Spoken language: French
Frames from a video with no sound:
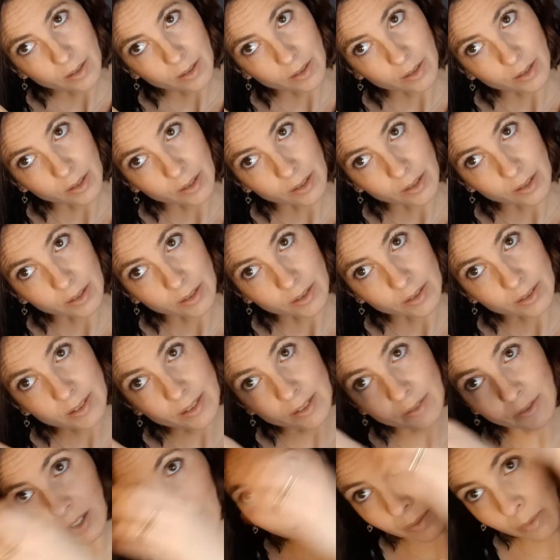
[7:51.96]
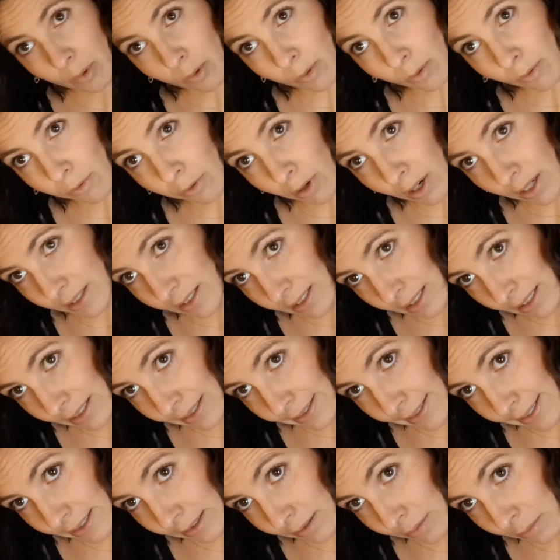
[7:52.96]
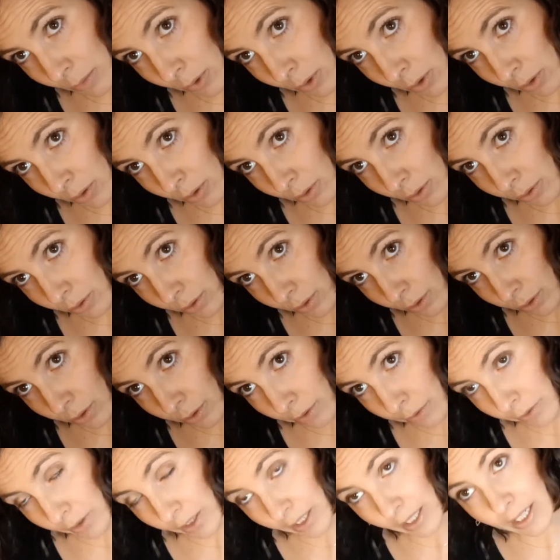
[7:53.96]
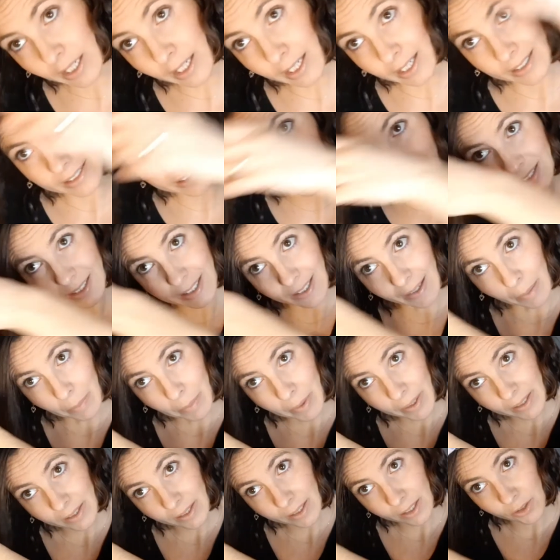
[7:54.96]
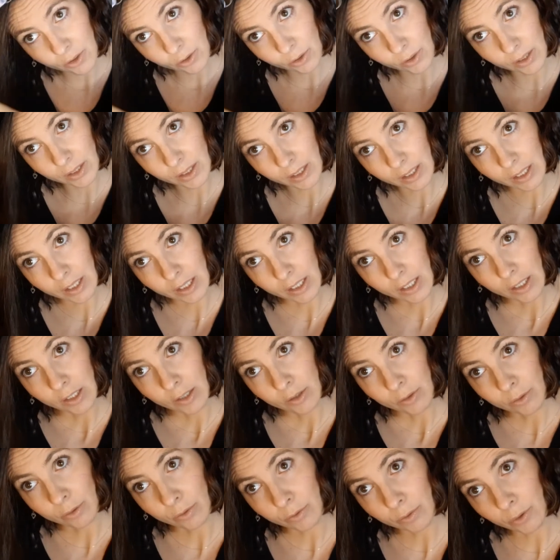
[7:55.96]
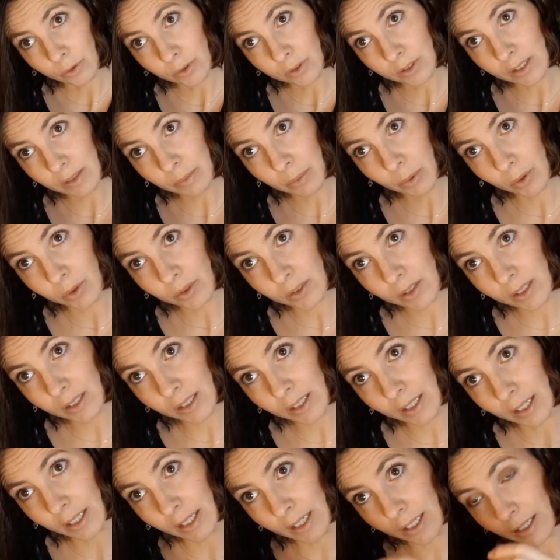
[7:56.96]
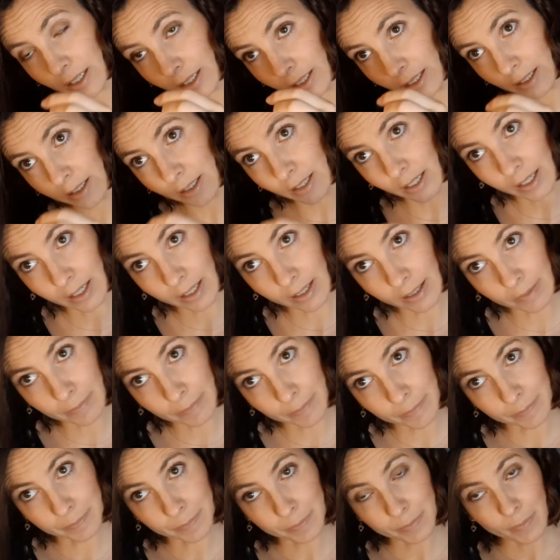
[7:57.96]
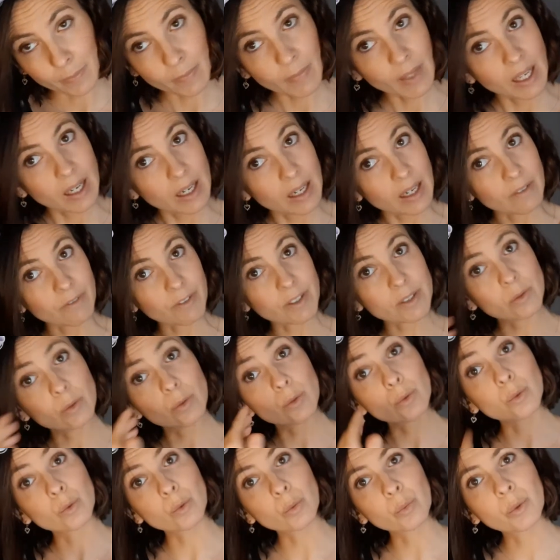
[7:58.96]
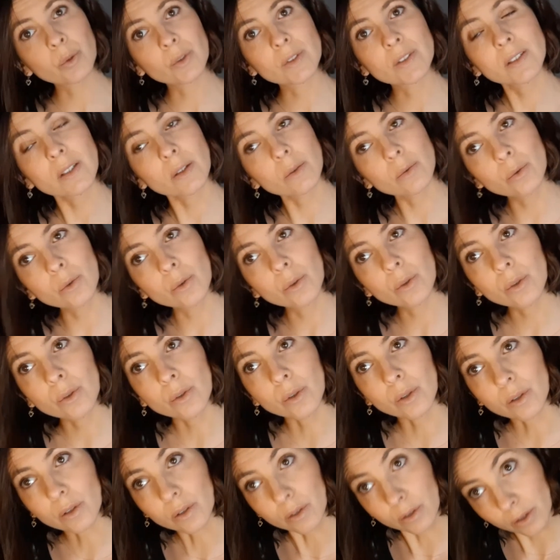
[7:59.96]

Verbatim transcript: Euh, si vraiment on voit que c'est nettement gaufré à la racine, ça va pas être très joli. Donc faut aussi penser à, la, façon dont on pose ses rouleaux euh,